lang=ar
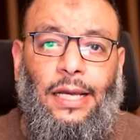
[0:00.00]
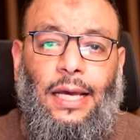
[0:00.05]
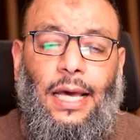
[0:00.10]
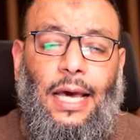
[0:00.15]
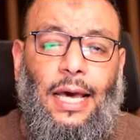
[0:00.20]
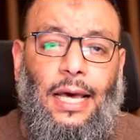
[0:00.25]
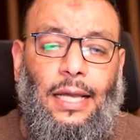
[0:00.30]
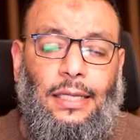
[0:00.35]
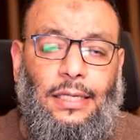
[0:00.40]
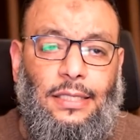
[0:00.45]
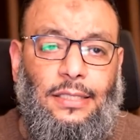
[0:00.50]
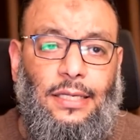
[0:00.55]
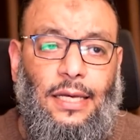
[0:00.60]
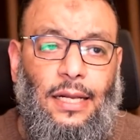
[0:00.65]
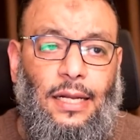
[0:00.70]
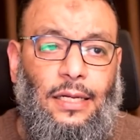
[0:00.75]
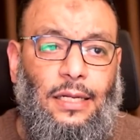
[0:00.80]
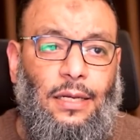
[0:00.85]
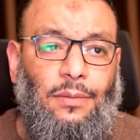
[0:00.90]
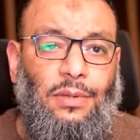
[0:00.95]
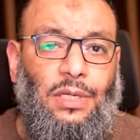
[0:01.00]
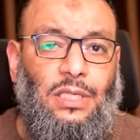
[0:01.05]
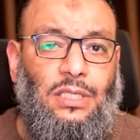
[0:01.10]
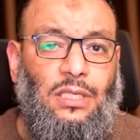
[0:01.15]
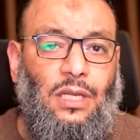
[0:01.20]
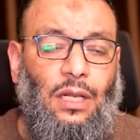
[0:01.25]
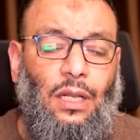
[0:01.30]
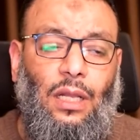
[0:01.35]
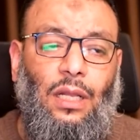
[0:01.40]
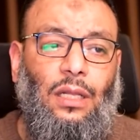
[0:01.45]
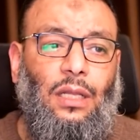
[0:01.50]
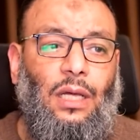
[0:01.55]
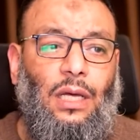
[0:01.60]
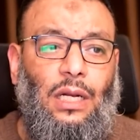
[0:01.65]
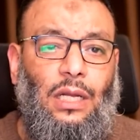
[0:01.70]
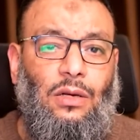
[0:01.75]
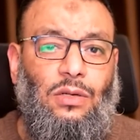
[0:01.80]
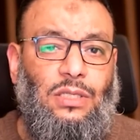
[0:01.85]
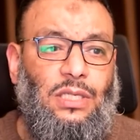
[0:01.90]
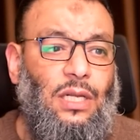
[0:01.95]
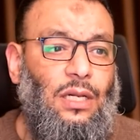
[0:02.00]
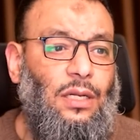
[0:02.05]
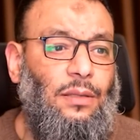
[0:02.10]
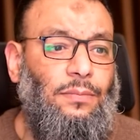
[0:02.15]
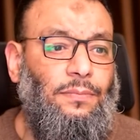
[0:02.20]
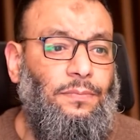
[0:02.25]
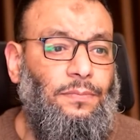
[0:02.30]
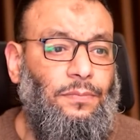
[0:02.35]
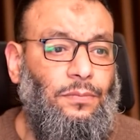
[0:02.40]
احاديث على النبي صلى الله عليه وسلم